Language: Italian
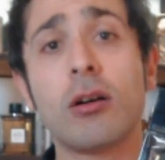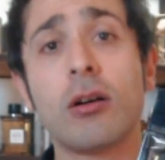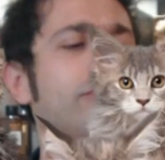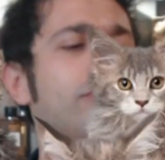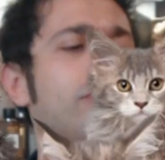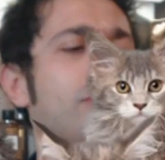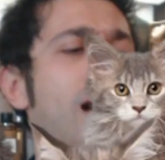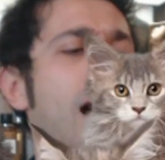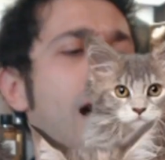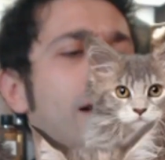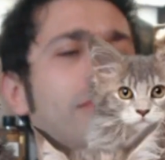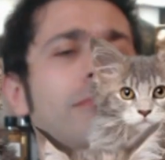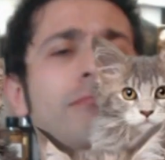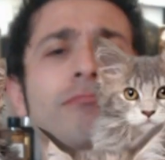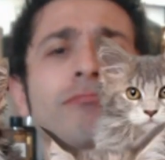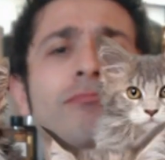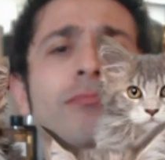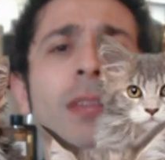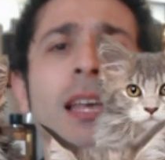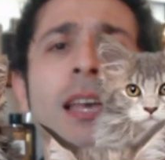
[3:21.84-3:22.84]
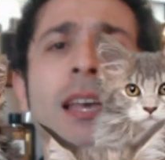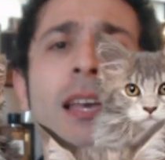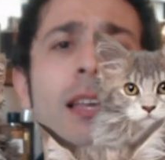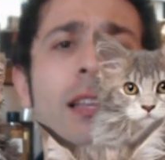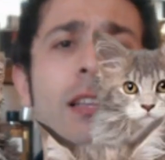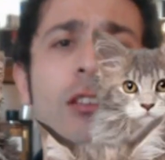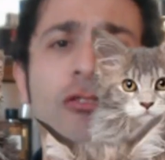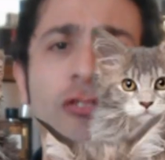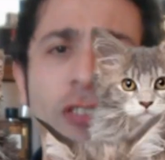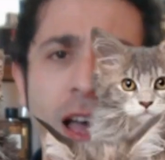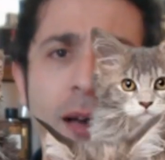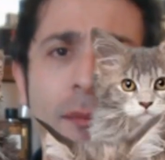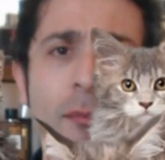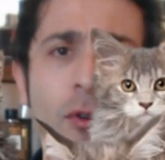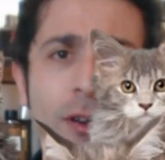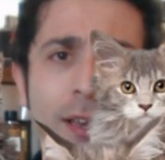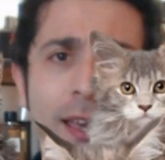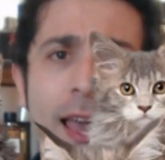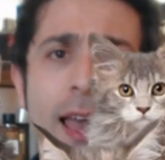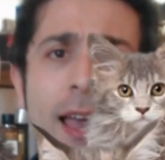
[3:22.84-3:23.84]
Ehm, ma
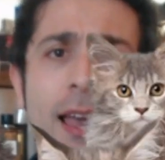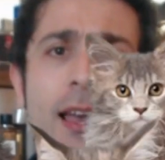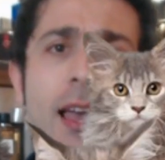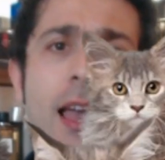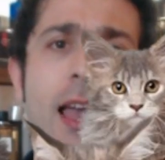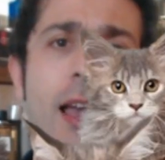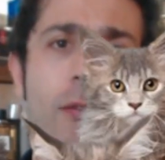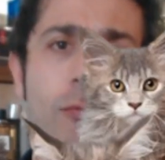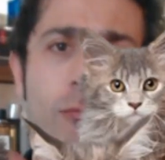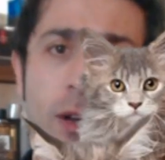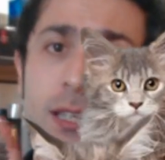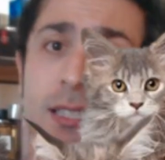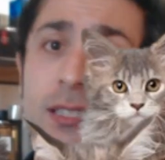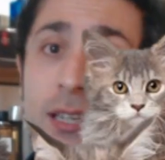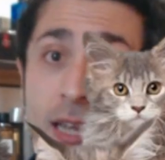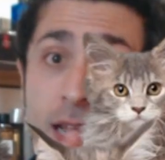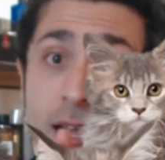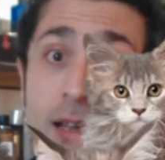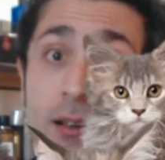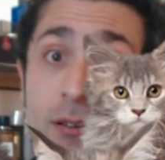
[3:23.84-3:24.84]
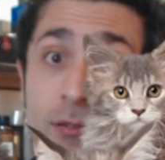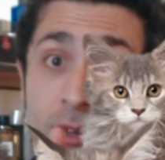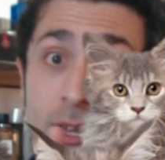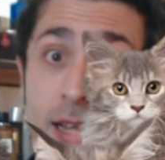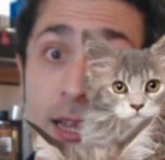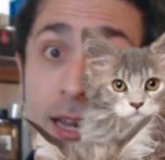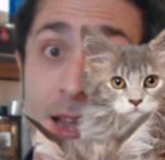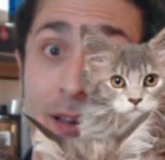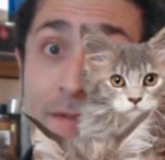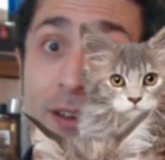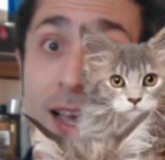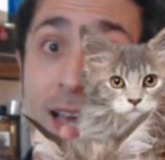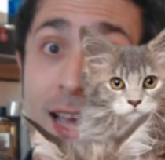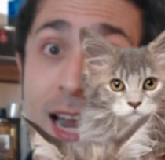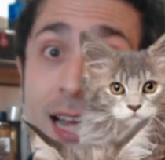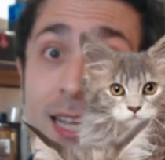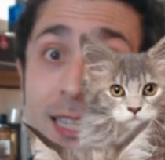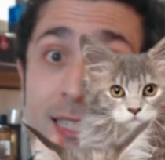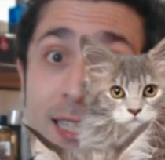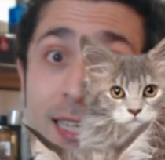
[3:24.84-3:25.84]
diciamo che eh, questa
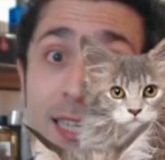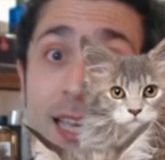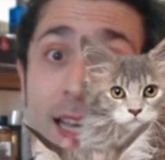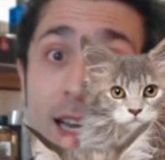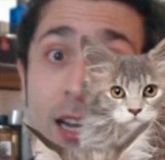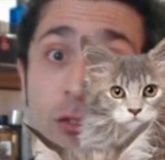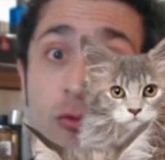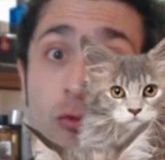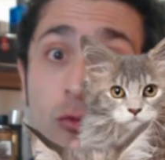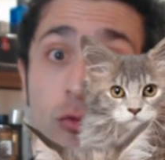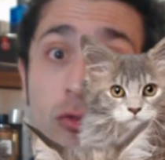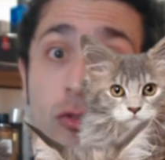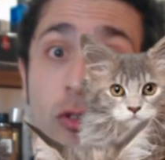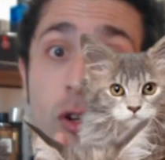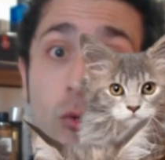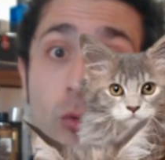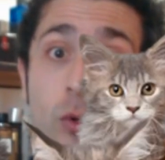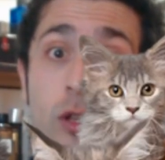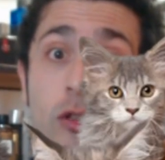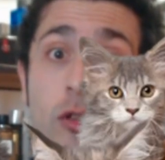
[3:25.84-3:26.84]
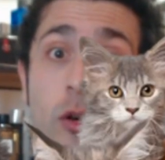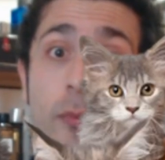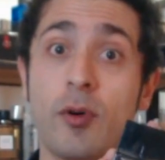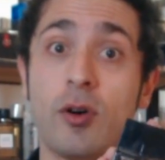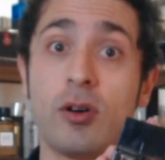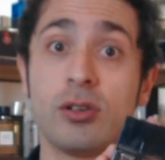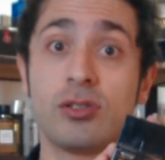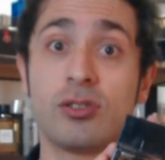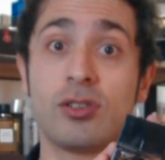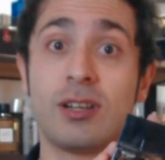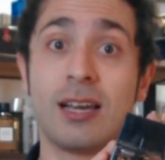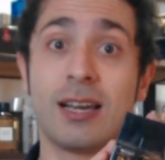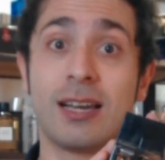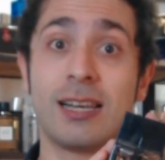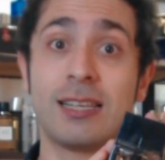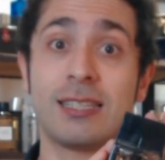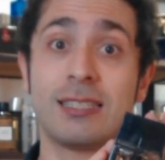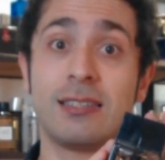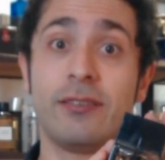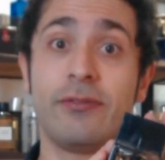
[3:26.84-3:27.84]
è la eh, fragranza che ha raggiunto il
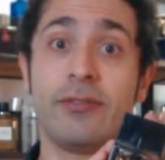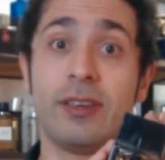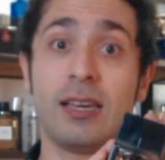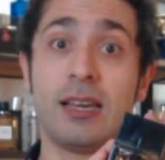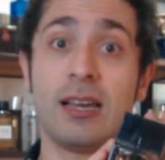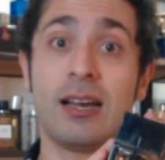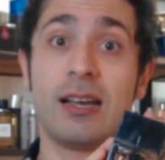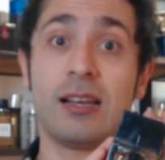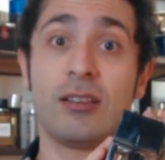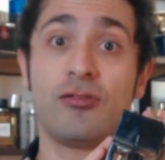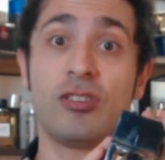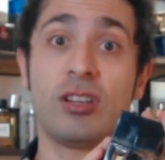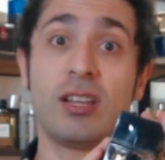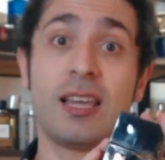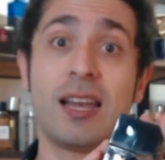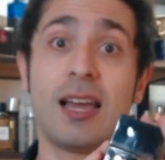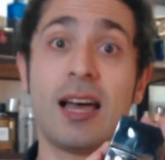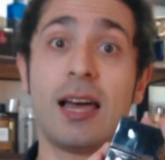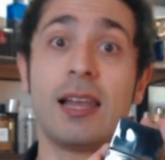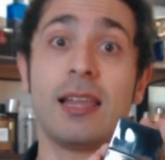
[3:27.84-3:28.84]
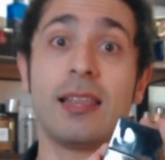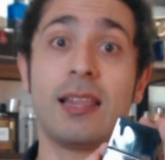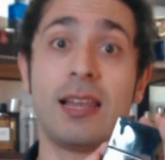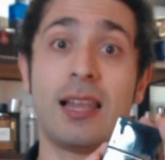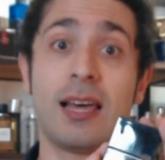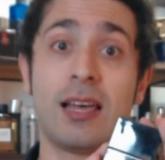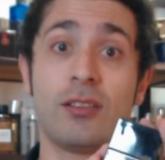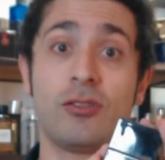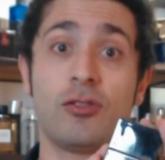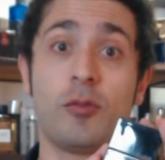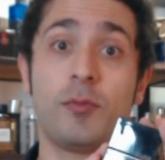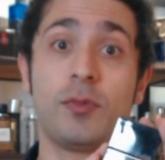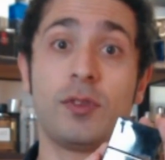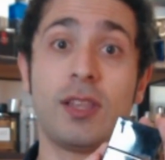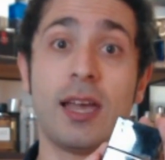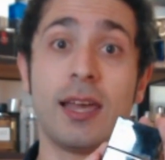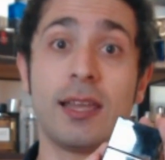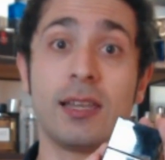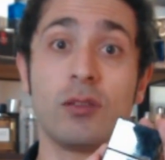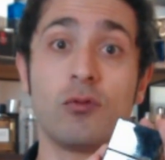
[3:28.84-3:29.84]
quinto posto nella classifica
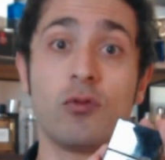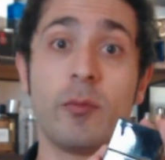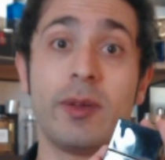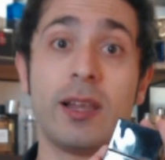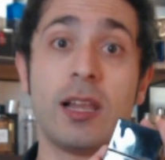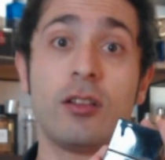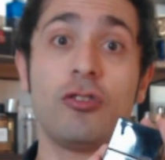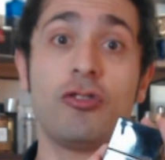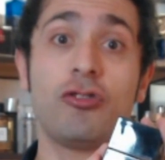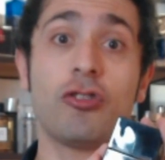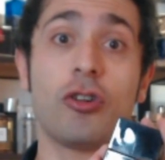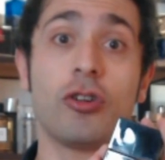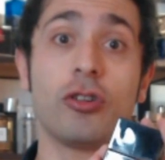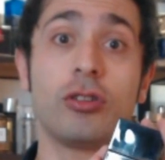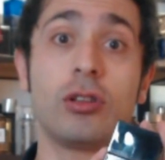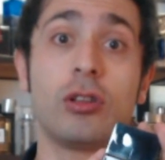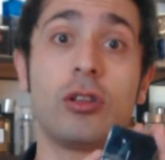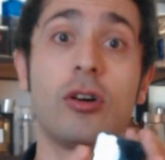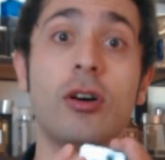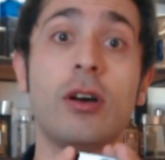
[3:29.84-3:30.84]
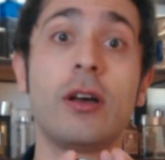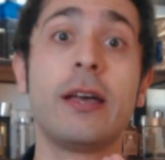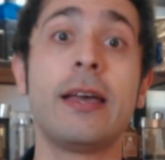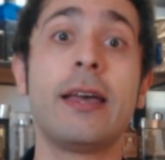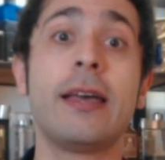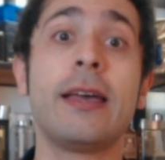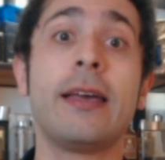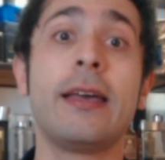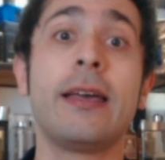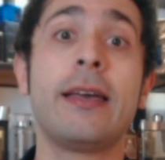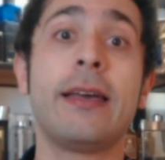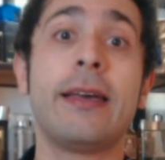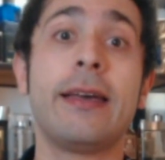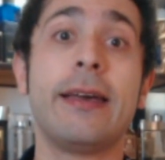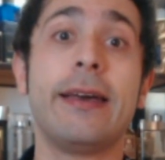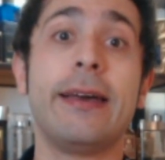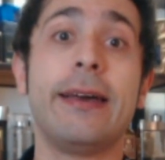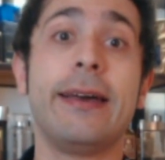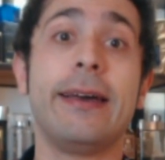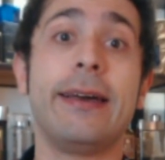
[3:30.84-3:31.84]
generale della top 10
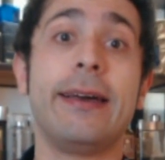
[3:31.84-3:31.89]
2018.